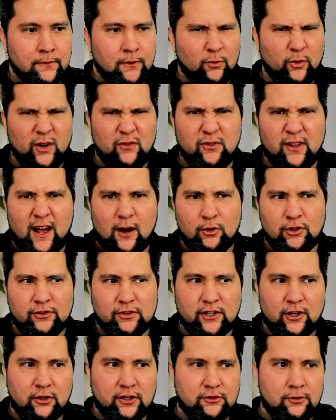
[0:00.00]
Well, flowers
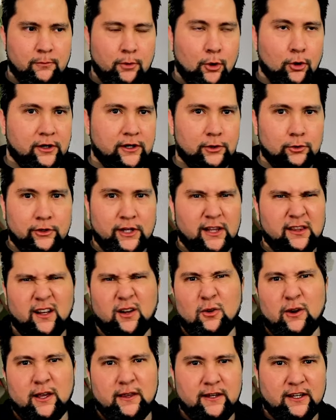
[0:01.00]
creo que es un poco redundante.
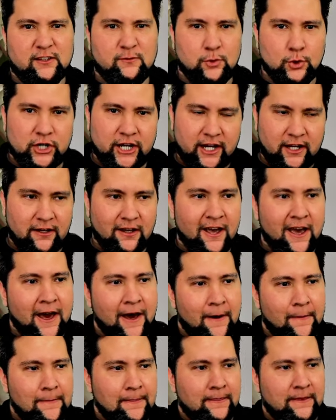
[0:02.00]
Con que digas bouquet,
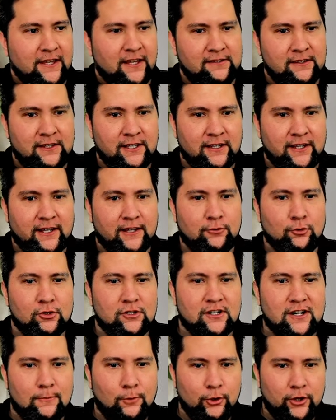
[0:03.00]
ya se entiende que es un
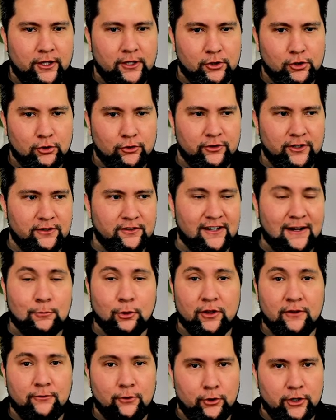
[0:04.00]
ramo de rosas, ramo
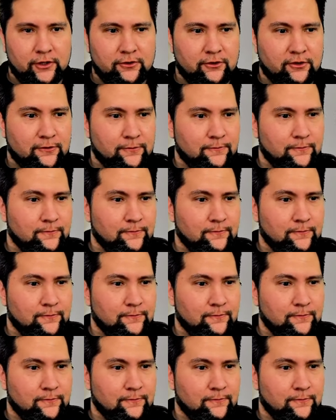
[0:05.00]
de flores.